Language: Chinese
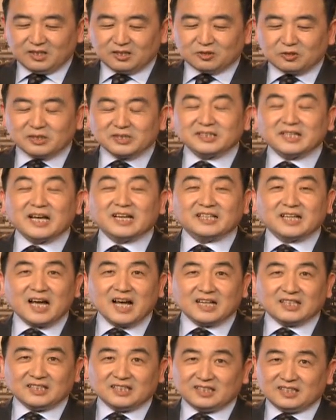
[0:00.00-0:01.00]
所以在
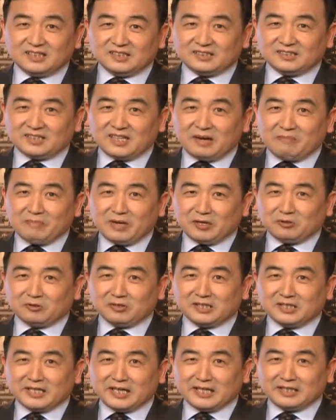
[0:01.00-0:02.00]
美国
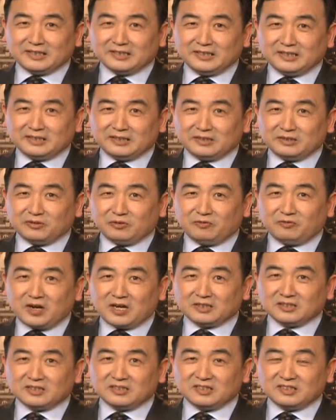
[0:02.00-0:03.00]
人的眼睛里，这就
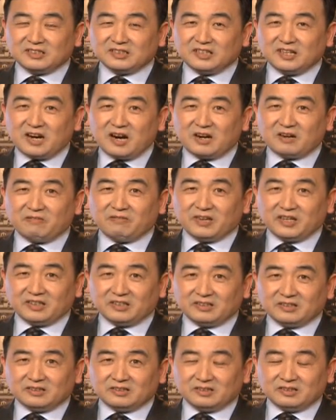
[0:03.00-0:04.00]
放成了第二位。
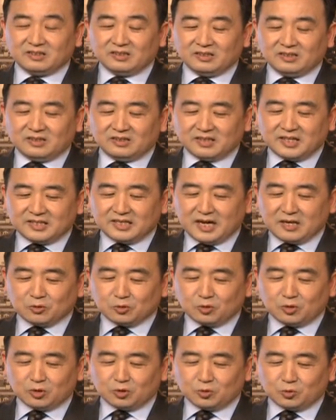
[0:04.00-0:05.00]
他讲
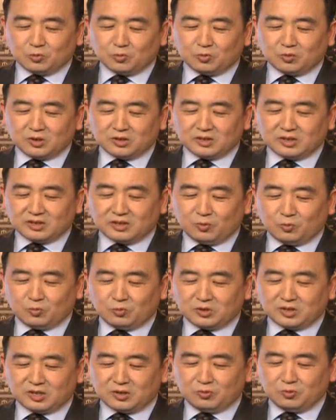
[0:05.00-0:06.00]
说，中国是个
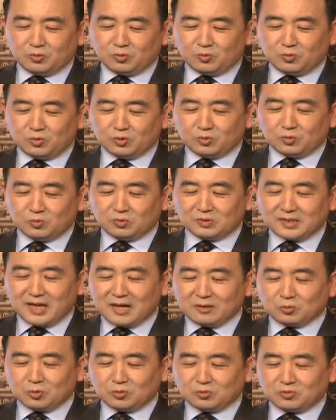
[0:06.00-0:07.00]
无神论国度，
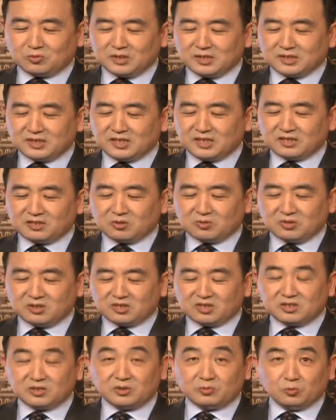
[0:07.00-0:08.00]
大多数人接受的
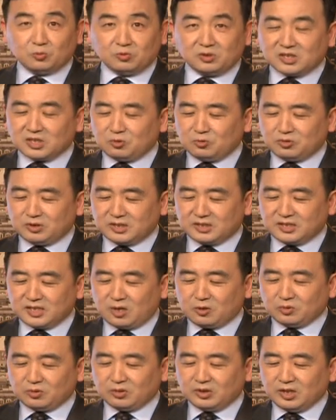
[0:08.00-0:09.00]
是无神论的
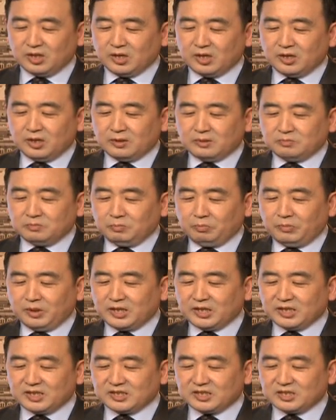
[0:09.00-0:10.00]
教育，
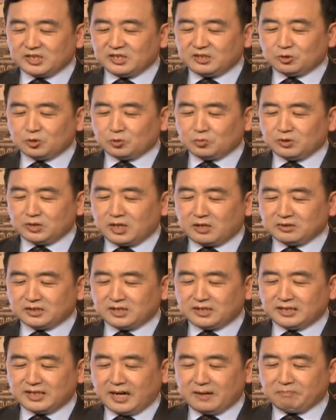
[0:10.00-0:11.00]
蔑视宗教
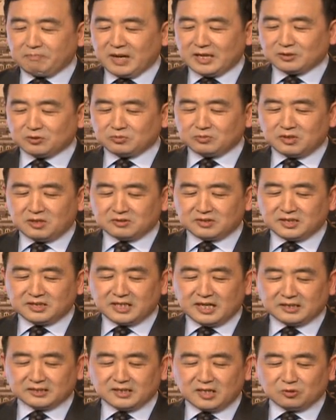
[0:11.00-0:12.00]
信仰，把宗教信
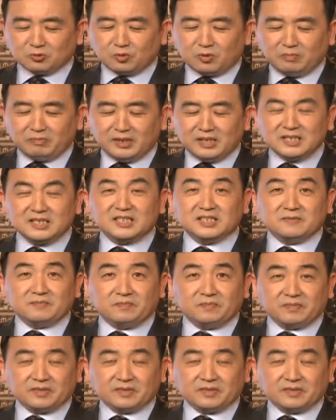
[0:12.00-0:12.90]
仰当作迷信，